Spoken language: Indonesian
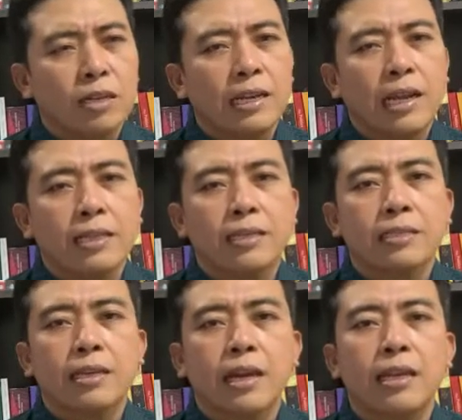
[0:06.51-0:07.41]
kelihatan
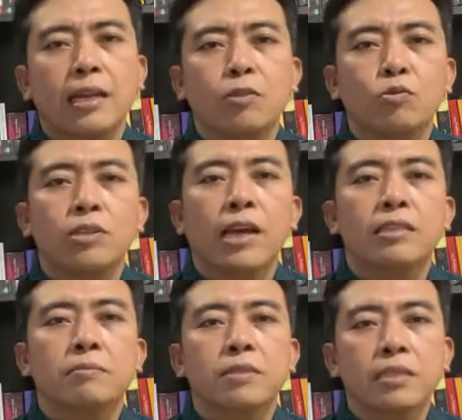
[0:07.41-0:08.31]
sekali
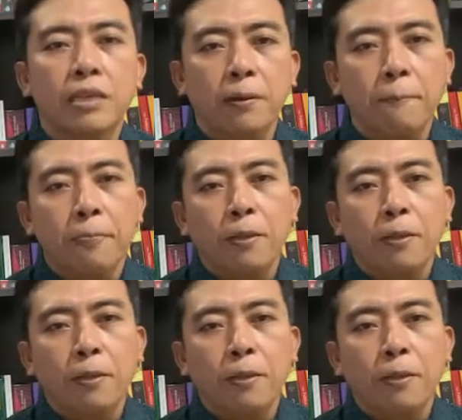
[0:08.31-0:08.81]
antusiasmenya